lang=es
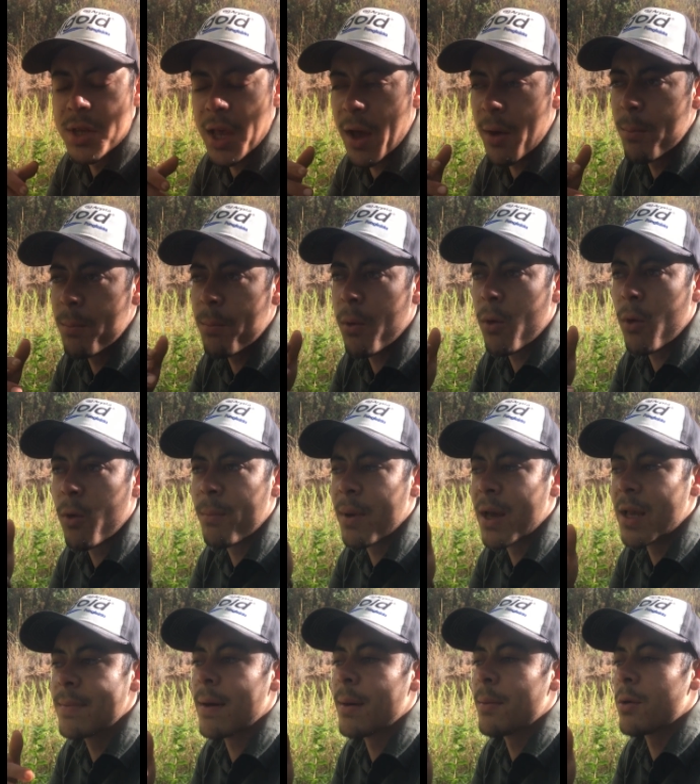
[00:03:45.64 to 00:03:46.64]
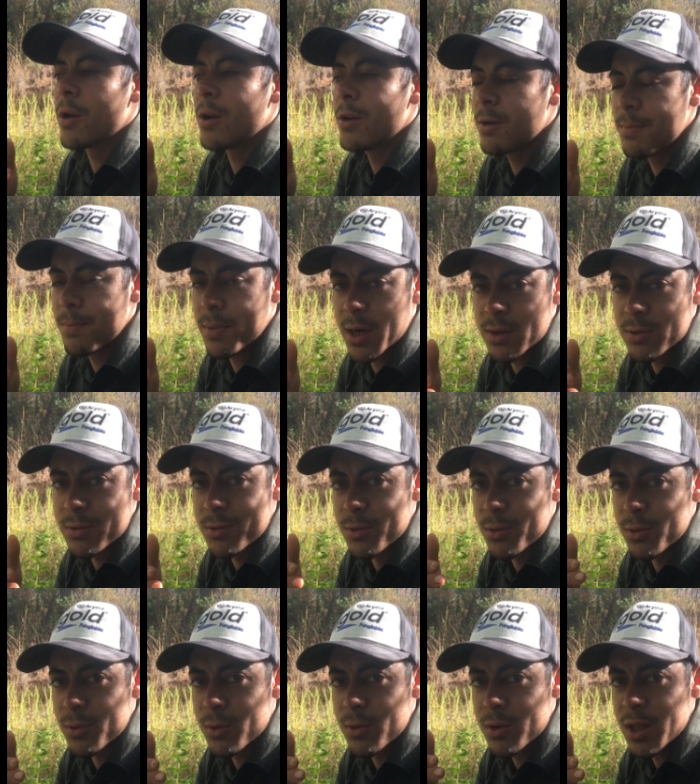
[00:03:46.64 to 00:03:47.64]
sea un poco más favorable para
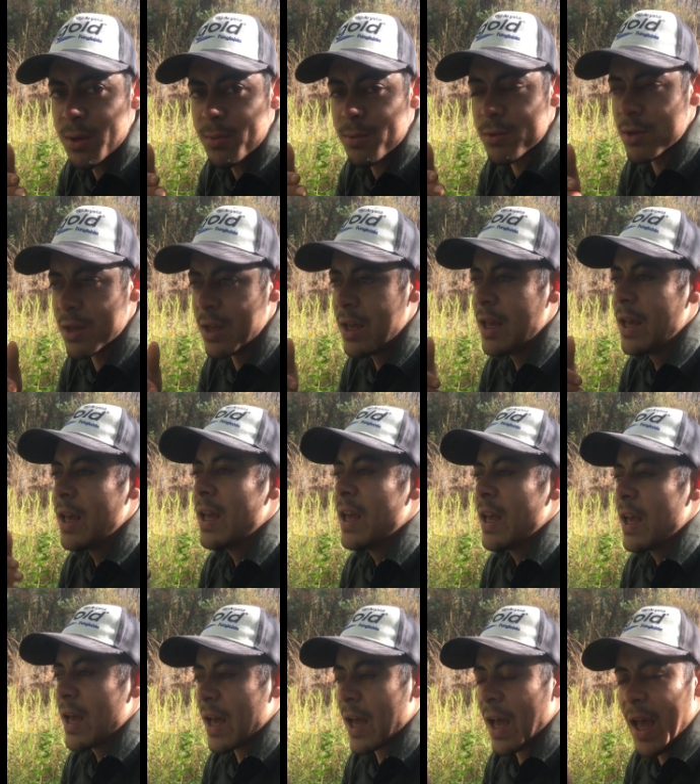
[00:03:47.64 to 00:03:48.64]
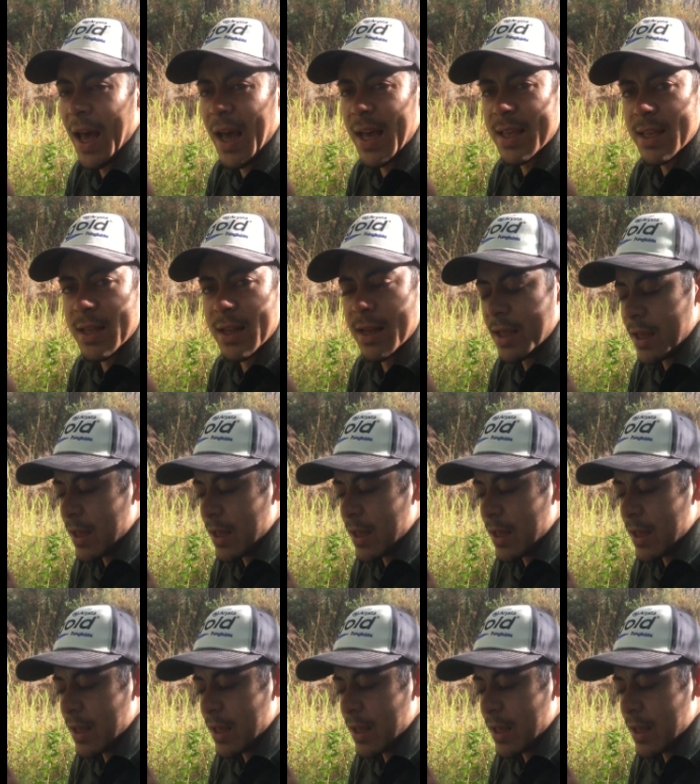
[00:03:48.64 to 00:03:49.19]
nuestros cultivos. ¿Qué hacen?